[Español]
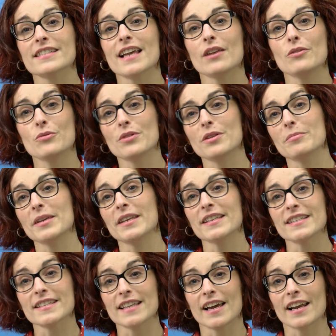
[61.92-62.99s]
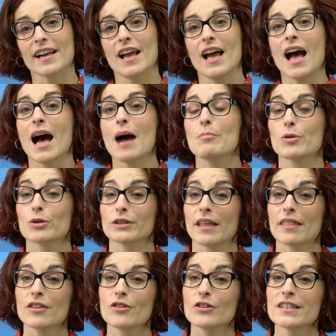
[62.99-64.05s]
Salud y Bienestar,
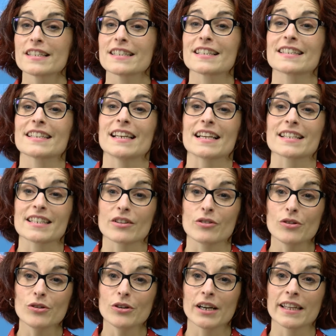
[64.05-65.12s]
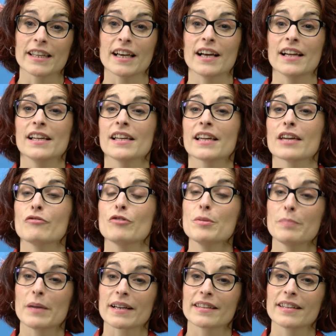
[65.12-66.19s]
aportaciones desde la psicología, que fue
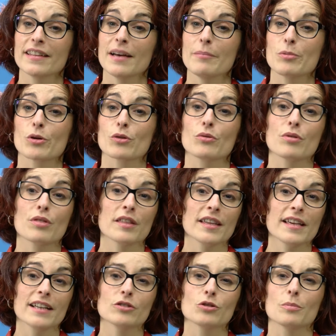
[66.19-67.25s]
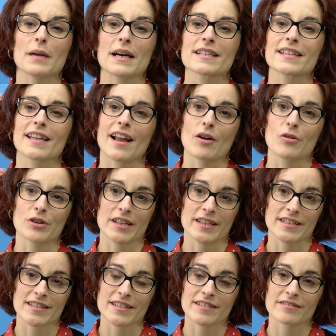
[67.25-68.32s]
impartida por Lucía Tomás
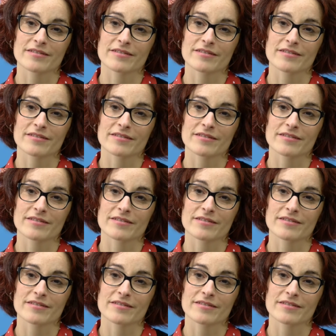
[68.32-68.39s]
Aragonés.